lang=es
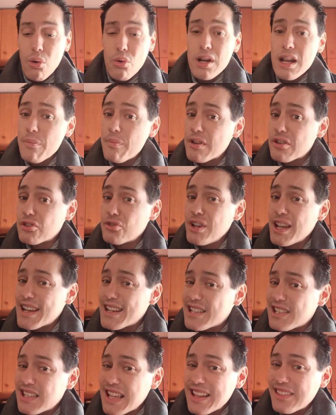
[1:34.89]
una persona
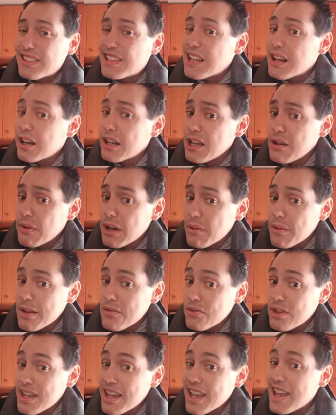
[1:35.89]
que está
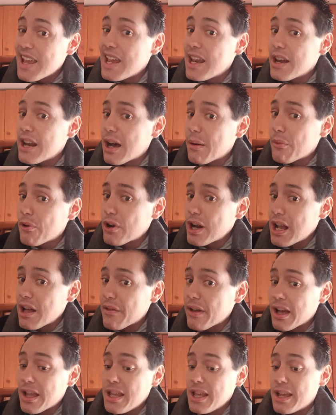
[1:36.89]
terriblemente
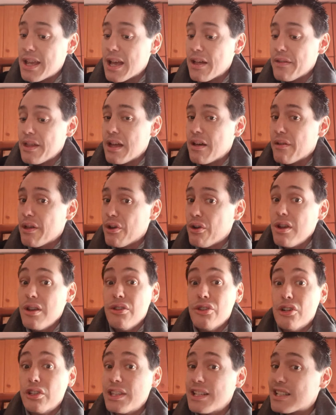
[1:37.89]
enamorada y que a día de hoy
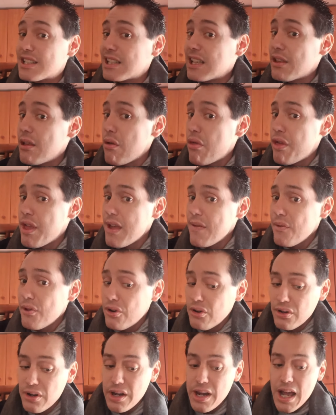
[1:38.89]
no te está
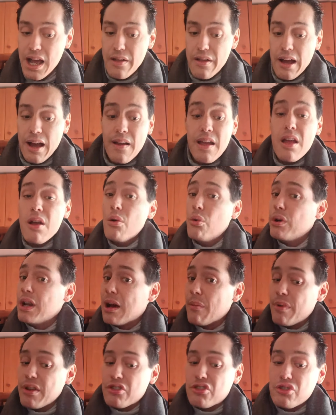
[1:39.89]
diciendo nada,
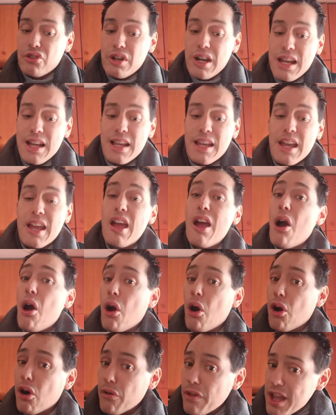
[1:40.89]
una persona que,
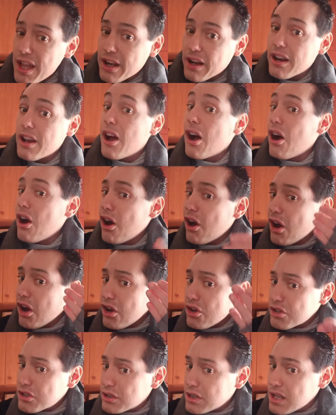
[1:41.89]
joder,
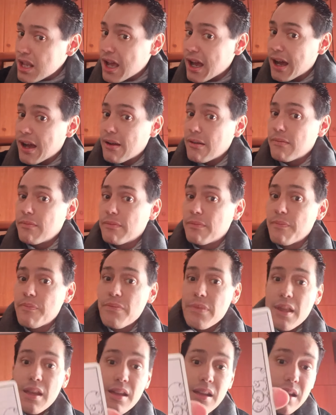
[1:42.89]
hostia,
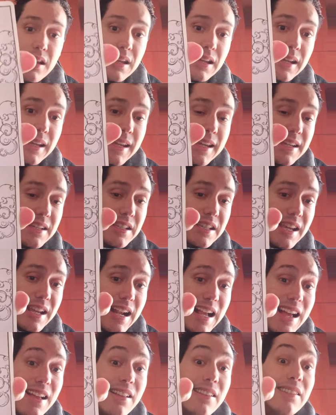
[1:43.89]

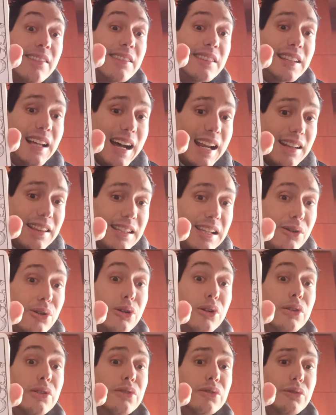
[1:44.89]
quisiera
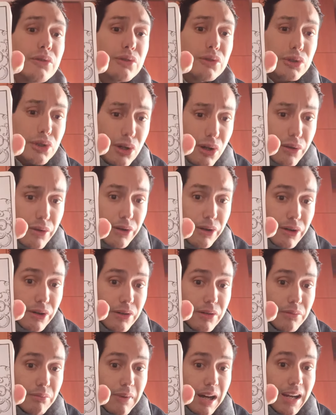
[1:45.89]
dártelo todo,
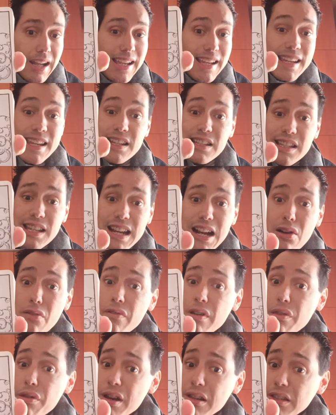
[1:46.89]
¿vale? Quisiera
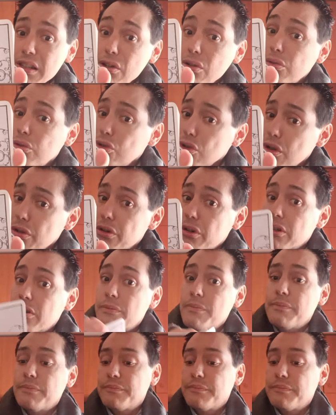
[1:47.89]
ofrecértelo todo,